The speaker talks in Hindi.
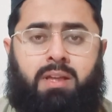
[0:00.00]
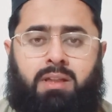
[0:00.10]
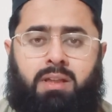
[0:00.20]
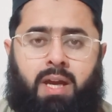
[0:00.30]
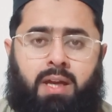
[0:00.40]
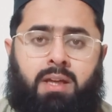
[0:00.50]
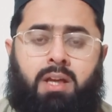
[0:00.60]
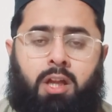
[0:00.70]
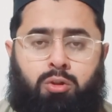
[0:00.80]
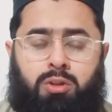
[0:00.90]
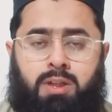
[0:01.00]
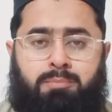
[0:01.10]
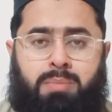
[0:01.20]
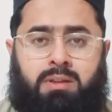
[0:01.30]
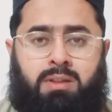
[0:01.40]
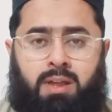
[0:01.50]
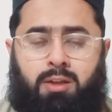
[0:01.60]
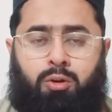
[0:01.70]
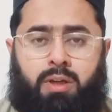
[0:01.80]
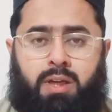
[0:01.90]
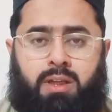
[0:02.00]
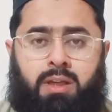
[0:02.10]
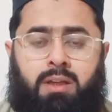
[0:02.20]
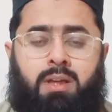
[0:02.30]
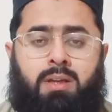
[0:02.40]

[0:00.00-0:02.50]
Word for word: देखी है तो ये बददीन होने की